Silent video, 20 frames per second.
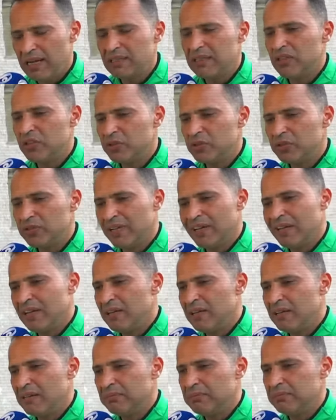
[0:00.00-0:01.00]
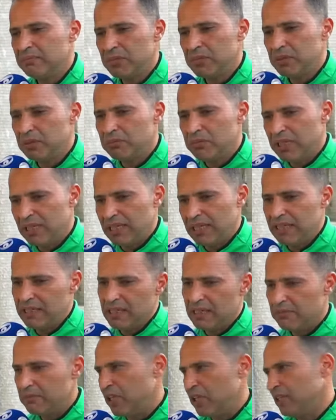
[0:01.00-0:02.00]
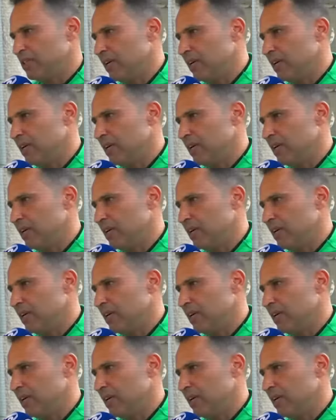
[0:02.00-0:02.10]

اللي شفتها يعني محتاجه